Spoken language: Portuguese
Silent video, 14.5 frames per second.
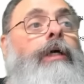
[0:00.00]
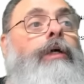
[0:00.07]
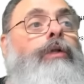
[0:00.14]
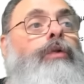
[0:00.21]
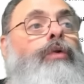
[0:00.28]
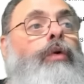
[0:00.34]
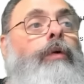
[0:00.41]

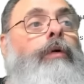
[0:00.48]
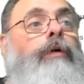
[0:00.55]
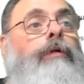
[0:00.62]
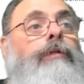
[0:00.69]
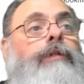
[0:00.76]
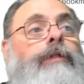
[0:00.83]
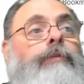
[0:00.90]

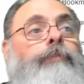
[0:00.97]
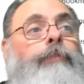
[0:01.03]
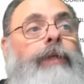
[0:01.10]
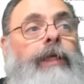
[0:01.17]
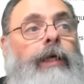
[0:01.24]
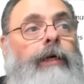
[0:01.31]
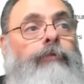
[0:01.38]
do
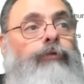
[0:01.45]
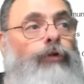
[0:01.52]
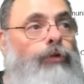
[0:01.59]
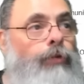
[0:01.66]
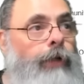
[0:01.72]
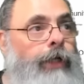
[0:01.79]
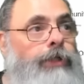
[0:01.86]
pier
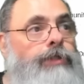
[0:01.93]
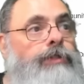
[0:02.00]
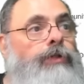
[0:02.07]
flutuante.